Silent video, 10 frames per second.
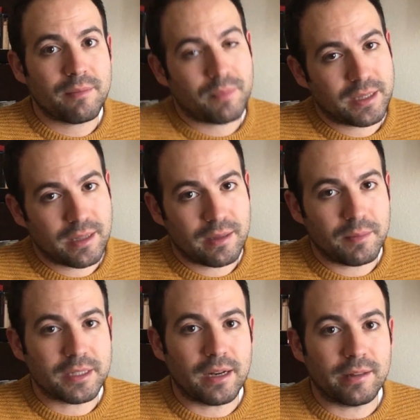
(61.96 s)
sean
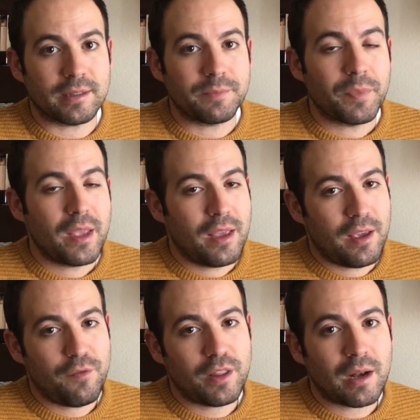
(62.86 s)
bastante más altas.
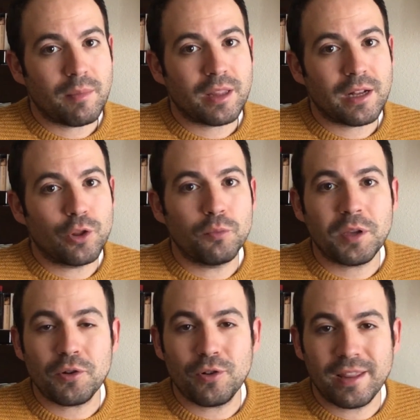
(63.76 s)
Y finalmente el
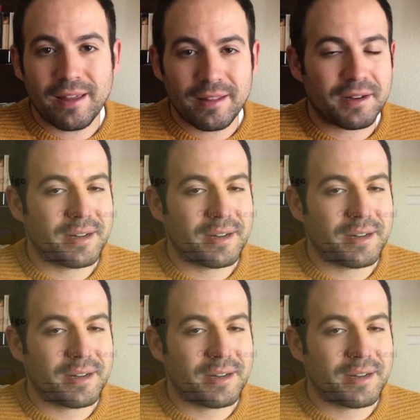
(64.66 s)
domingo, el Día de